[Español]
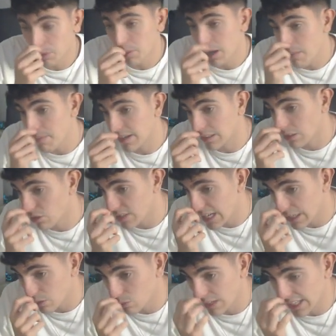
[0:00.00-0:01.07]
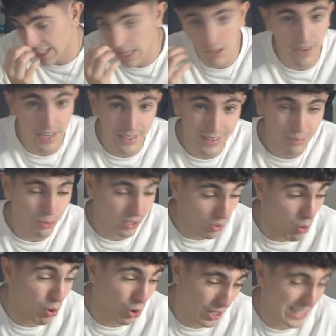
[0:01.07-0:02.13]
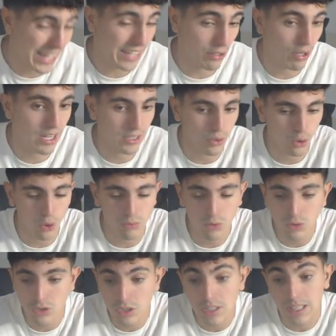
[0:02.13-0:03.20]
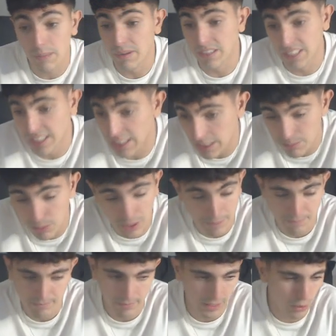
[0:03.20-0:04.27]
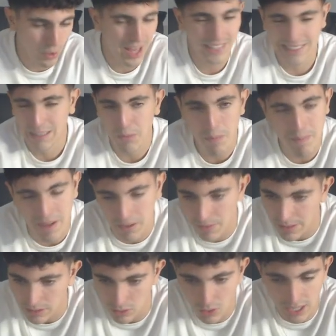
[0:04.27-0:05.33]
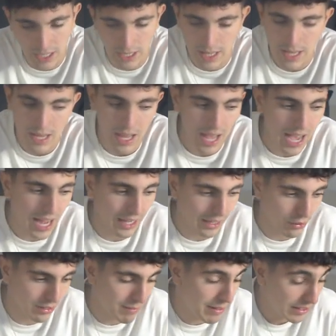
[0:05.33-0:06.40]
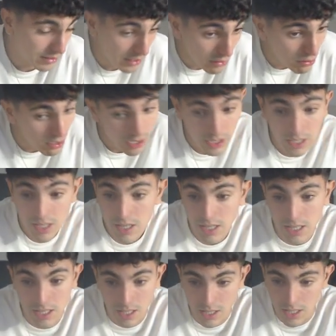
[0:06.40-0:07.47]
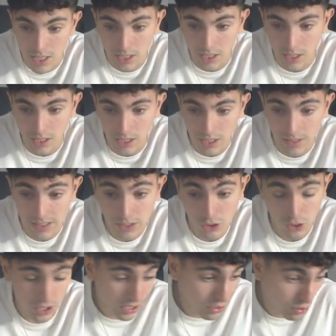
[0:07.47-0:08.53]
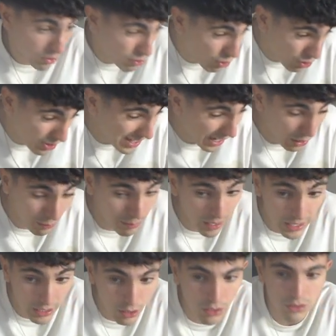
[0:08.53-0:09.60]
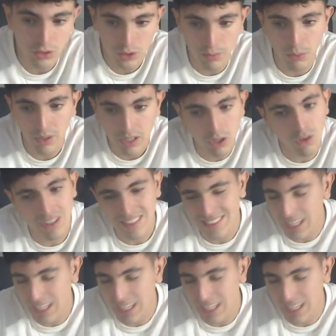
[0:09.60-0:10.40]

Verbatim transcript: ver el partido ya con una cara diferente porque es un gol que a ellos les tocó mucho y a partir de ahí pues nos adaptamos perfecto al, al guión de partido y, de hecho ellos no nos generaron peligro, nosotros pues con ese